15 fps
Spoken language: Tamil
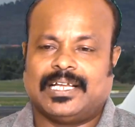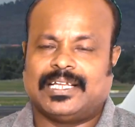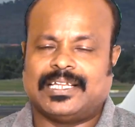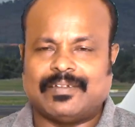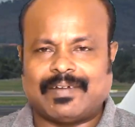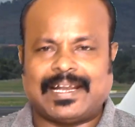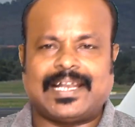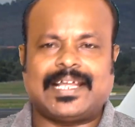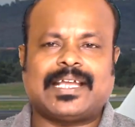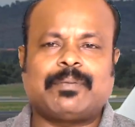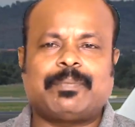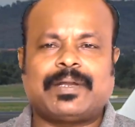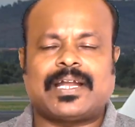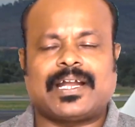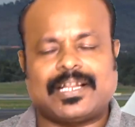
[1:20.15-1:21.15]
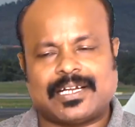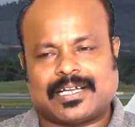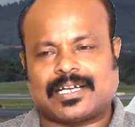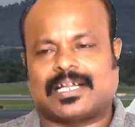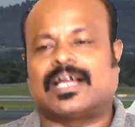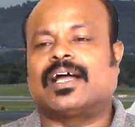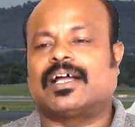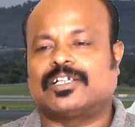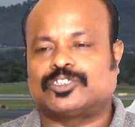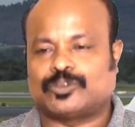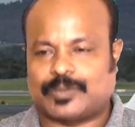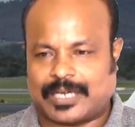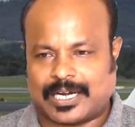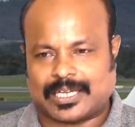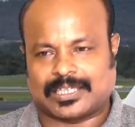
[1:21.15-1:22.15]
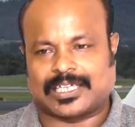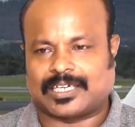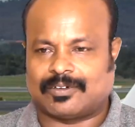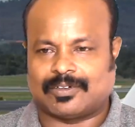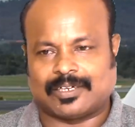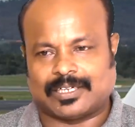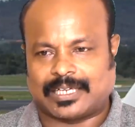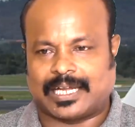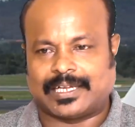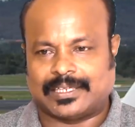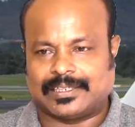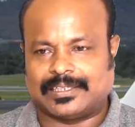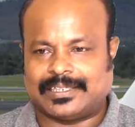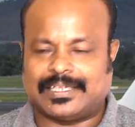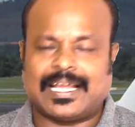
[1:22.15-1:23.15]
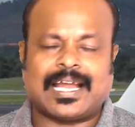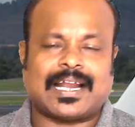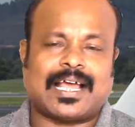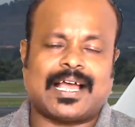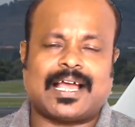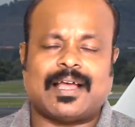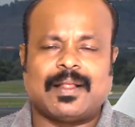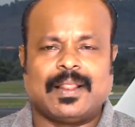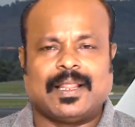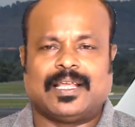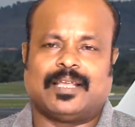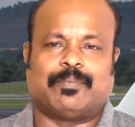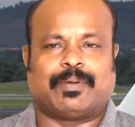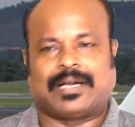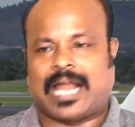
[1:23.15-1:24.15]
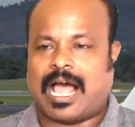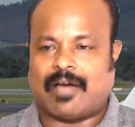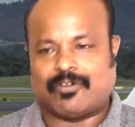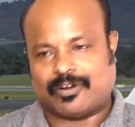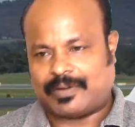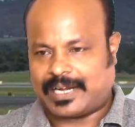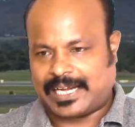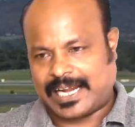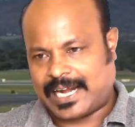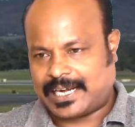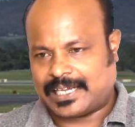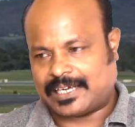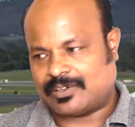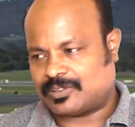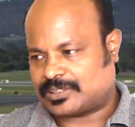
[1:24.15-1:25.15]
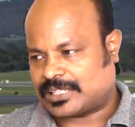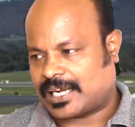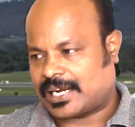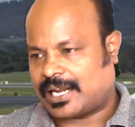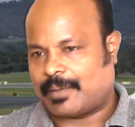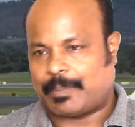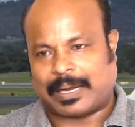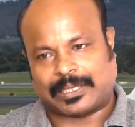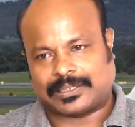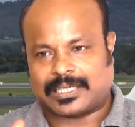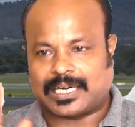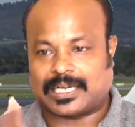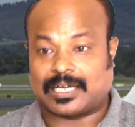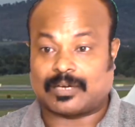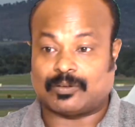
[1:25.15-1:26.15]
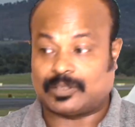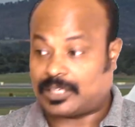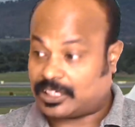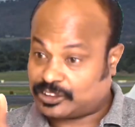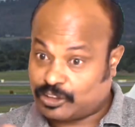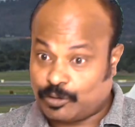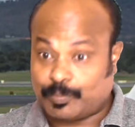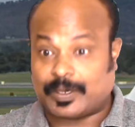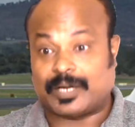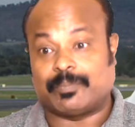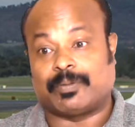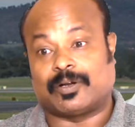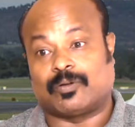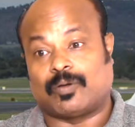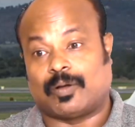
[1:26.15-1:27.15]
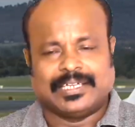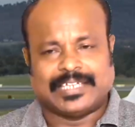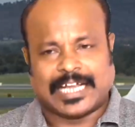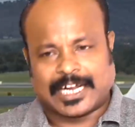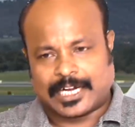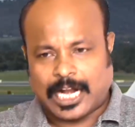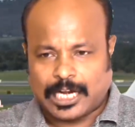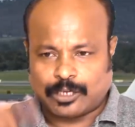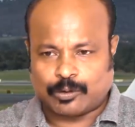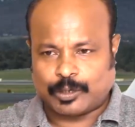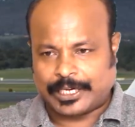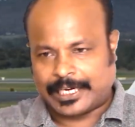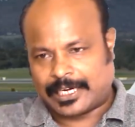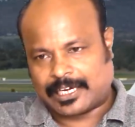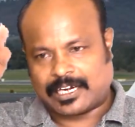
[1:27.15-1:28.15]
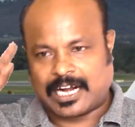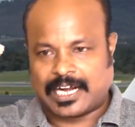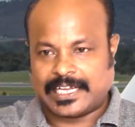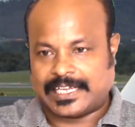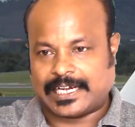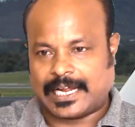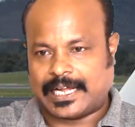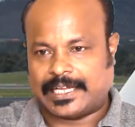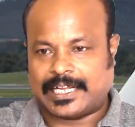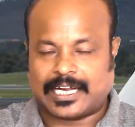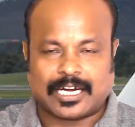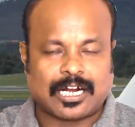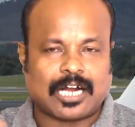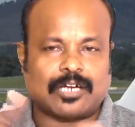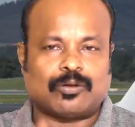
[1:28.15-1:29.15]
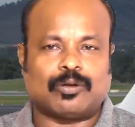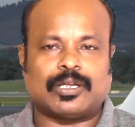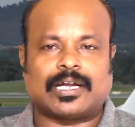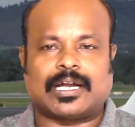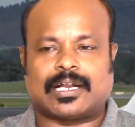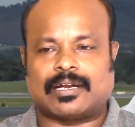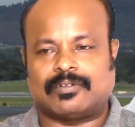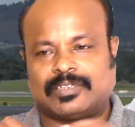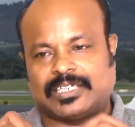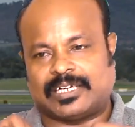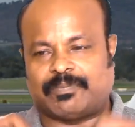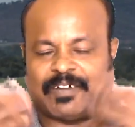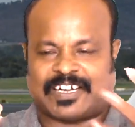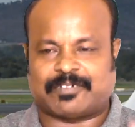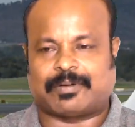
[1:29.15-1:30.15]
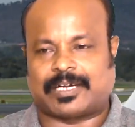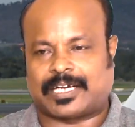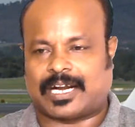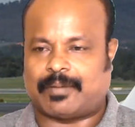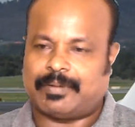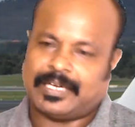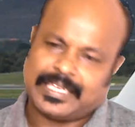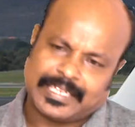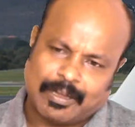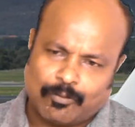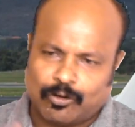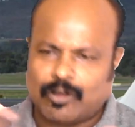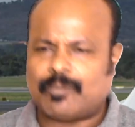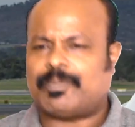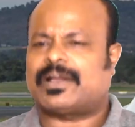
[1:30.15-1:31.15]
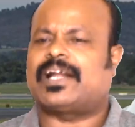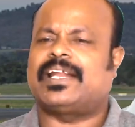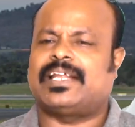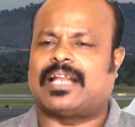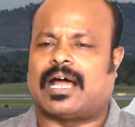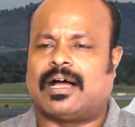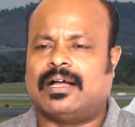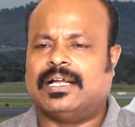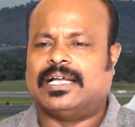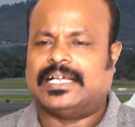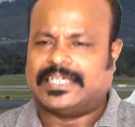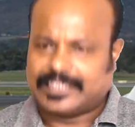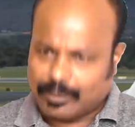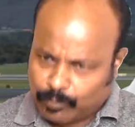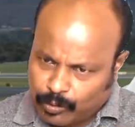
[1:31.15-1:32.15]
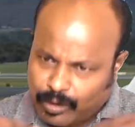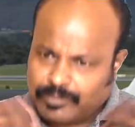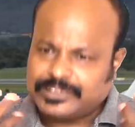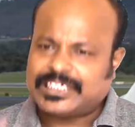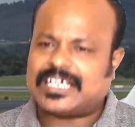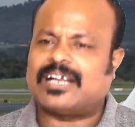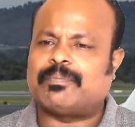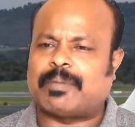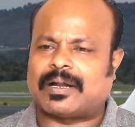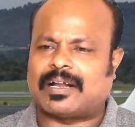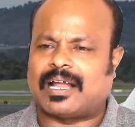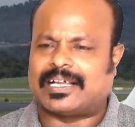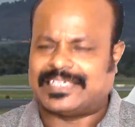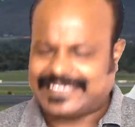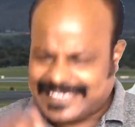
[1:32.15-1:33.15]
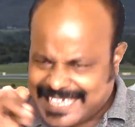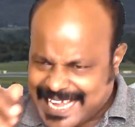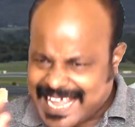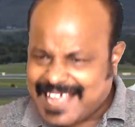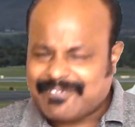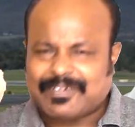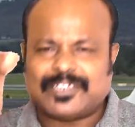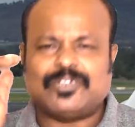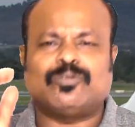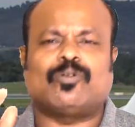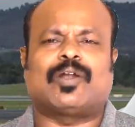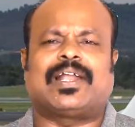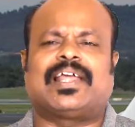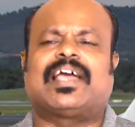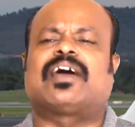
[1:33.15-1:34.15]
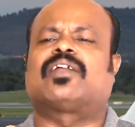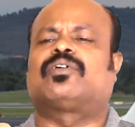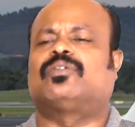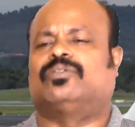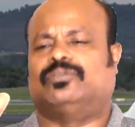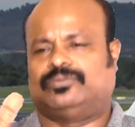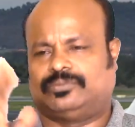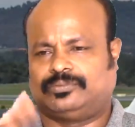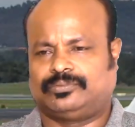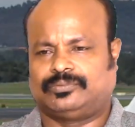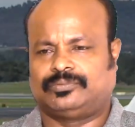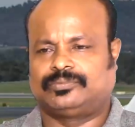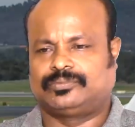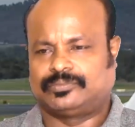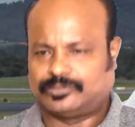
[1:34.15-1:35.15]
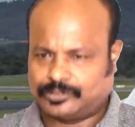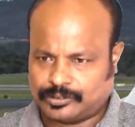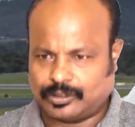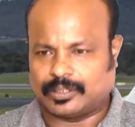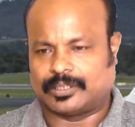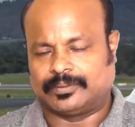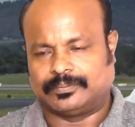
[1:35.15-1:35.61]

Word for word: இந்த வெள்ளைக்கு பின்னாடி இருக்கிற சுவையான தகவல்கள் தான் ஏன்னா இப்போ நான் ஒரு வெள்ளையை அடிக்கிறேன்னு வச்சுக்கோங்களேன் பக்கத்து நாட்டுக்காரன் வந்து நான் சிவப்பு அடி பண்ணுவோம் எங்கள் நாட்டு கொடிக்காரரை நான் அடிக்கிறேன் எங்கள் நாட்டு கொடிக்காரரை வந்து ரிஃப்ளெக்ட் பண்ணுறேன் அப்படின்ட்டு எவ்வளோ பேர் அடிக்கலாம் எவ்வளோ விஷயங்கள் பண்ணலாம் ஏன் வந்து வெள்ளையாக இருக்கணும் சொல்லுங்கள்